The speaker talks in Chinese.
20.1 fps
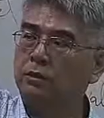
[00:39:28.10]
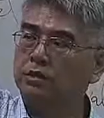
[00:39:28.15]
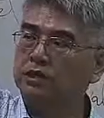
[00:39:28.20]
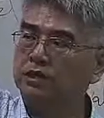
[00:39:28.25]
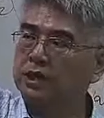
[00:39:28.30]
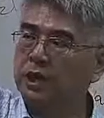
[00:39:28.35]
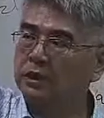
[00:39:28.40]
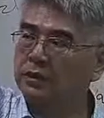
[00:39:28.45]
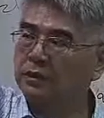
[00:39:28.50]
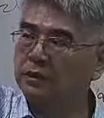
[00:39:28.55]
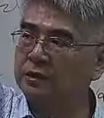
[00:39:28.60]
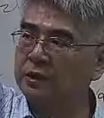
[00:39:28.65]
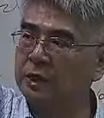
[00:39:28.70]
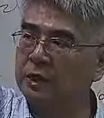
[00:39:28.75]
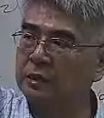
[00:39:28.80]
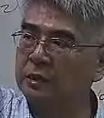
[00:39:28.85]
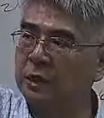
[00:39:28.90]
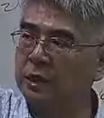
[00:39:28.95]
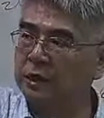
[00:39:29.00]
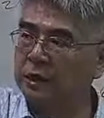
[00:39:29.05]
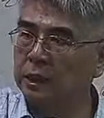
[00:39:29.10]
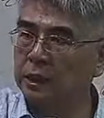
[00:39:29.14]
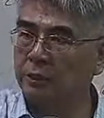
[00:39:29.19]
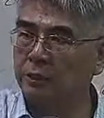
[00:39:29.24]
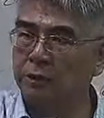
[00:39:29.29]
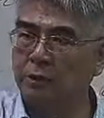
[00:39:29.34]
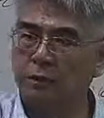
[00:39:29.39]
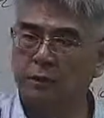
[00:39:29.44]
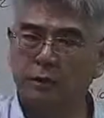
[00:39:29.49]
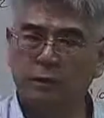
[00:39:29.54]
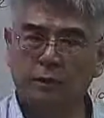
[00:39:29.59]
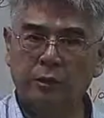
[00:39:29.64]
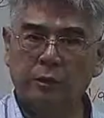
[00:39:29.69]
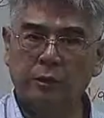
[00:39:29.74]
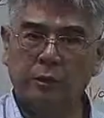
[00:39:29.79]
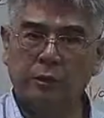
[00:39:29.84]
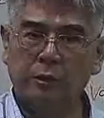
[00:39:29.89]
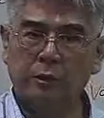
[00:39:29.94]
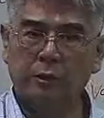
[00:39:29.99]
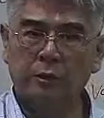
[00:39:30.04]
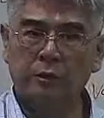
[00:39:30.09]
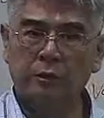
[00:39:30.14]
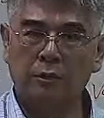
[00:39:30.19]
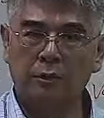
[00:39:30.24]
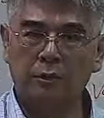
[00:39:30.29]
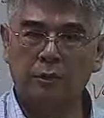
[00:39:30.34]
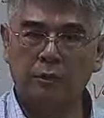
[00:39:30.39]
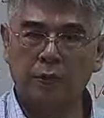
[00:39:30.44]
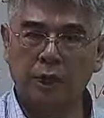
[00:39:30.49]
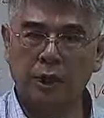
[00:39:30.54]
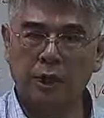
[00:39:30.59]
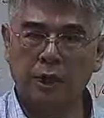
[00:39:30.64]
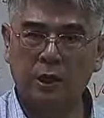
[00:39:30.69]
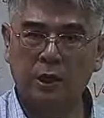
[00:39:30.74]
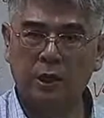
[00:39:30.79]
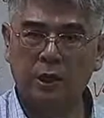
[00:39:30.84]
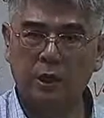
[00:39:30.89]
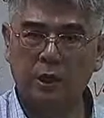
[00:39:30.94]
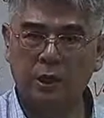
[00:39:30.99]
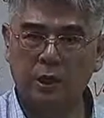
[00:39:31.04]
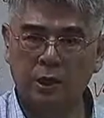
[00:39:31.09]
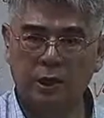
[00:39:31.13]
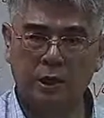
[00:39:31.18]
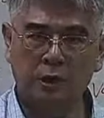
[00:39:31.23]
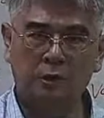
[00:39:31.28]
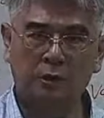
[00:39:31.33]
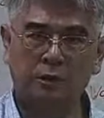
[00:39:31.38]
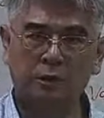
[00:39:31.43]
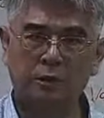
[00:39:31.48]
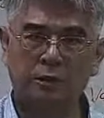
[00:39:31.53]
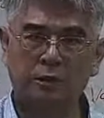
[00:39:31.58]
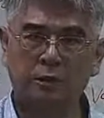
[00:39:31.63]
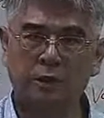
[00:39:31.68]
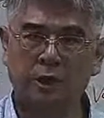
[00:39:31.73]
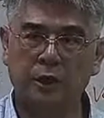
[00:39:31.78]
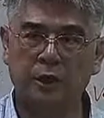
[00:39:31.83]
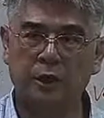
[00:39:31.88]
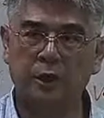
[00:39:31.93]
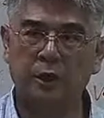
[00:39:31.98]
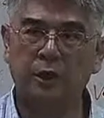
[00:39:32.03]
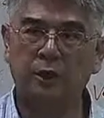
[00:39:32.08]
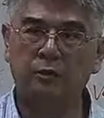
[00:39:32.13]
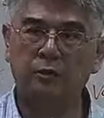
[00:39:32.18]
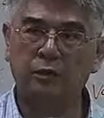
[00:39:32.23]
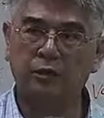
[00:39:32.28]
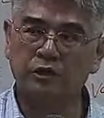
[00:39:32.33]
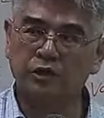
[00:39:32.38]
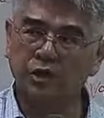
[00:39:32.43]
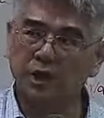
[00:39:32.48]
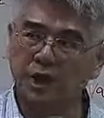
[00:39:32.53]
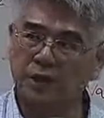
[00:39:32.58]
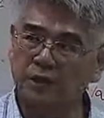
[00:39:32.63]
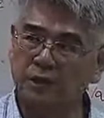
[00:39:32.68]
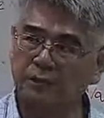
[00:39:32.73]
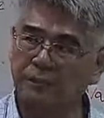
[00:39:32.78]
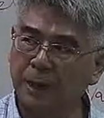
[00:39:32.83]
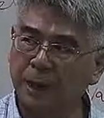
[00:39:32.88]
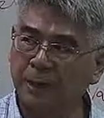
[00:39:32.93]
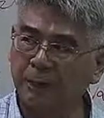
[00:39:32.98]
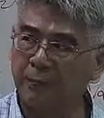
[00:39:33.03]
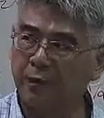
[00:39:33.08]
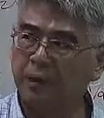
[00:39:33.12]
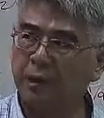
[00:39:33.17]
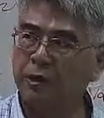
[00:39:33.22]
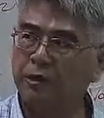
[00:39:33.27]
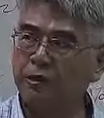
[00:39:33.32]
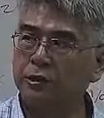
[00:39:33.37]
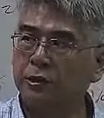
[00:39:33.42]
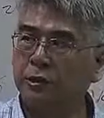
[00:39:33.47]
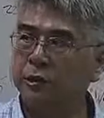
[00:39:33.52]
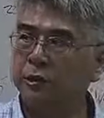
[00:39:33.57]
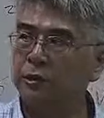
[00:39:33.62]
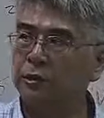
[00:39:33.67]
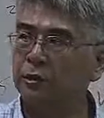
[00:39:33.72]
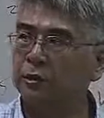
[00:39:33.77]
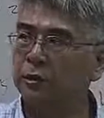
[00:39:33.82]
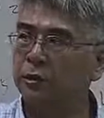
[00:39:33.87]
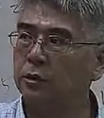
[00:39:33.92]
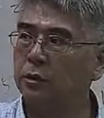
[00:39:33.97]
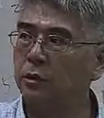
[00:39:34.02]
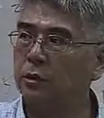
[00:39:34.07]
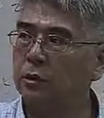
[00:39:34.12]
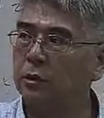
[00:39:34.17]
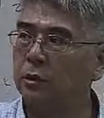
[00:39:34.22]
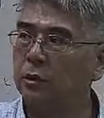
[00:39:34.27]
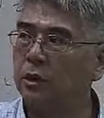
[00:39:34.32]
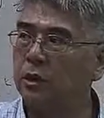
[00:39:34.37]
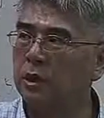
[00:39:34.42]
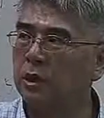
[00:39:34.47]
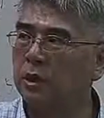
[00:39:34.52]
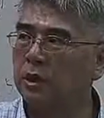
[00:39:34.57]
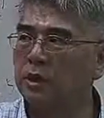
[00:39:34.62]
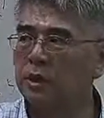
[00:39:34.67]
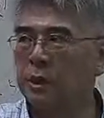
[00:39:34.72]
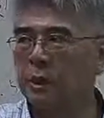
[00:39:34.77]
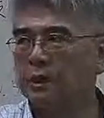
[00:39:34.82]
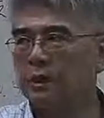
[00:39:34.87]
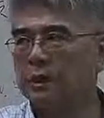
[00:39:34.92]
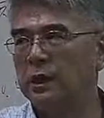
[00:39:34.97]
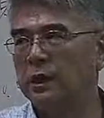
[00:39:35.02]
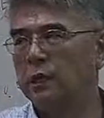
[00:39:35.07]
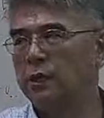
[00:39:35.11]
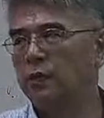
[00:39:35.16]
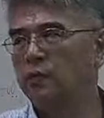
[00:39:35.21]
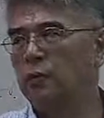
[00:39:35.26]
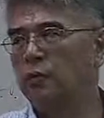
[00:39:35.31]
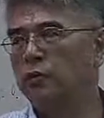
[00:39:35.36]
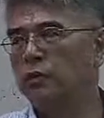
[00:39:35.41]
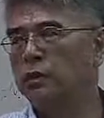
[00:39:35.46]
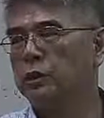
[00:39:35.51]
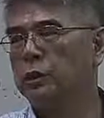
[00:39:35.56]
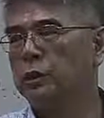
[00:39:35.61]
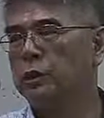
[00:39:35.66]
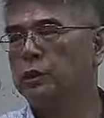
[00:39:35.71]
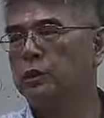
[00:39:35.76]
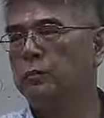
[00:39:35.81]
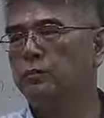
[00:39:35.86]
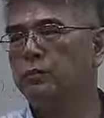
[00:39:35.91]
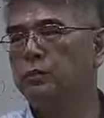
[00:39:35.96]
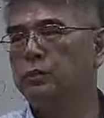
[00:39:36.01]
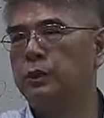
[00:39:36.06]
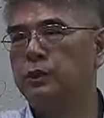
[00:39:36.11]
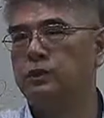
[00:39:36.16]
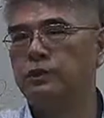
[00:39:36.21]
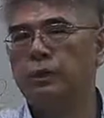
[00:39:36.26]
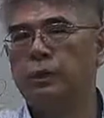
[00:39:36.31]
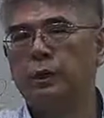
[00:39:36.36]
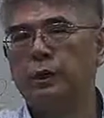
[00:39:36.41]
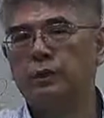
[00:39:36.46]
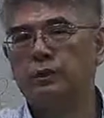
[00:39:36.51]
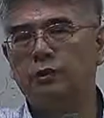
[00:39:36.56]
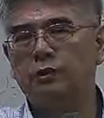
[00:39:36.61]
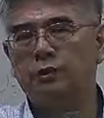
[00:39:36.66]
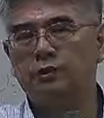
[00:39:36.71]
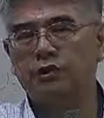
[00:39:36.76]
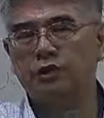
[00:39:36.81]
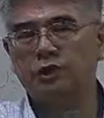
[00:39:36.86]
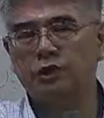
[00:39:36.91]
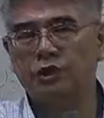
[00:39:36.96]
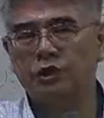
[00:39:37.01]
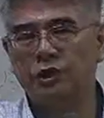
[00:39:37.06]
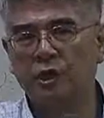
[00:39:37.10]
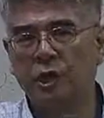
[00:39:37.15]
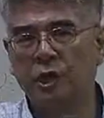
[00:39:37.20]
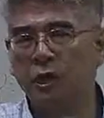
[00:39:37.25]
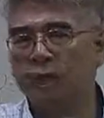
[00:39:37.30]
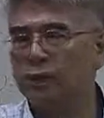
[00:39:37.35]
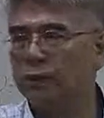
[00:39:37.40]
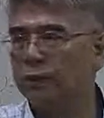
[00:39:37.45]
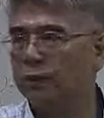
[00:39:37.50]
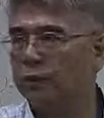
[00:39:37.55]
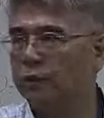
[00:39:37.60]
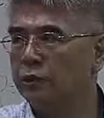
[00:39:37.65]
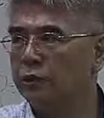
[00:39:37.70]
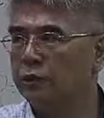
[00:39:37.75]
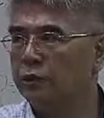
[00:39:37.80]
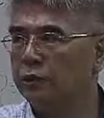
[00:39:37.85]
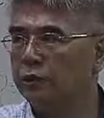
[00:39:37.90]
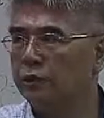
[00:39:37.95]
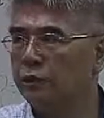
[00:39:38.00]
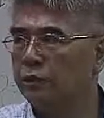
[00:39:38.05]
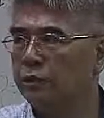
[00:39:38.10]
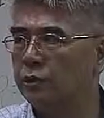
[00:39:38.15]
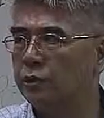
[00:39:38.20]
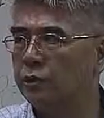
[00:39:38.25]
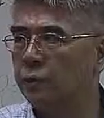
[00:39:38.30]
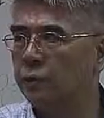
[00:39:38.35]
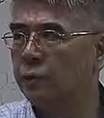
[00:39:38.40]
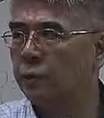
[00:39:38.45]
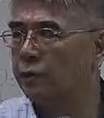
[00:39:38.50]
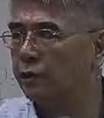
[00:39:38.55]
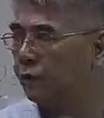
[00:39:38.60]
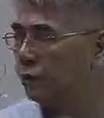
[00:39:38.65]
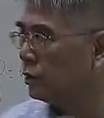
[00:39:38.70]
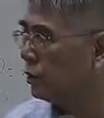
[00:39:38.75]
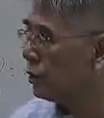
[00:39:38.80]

有三十三家，低于有几家？二十二家，所以三十八对二十二。像这样的东西呢，已经不再是原来只有十家，n 等于十，n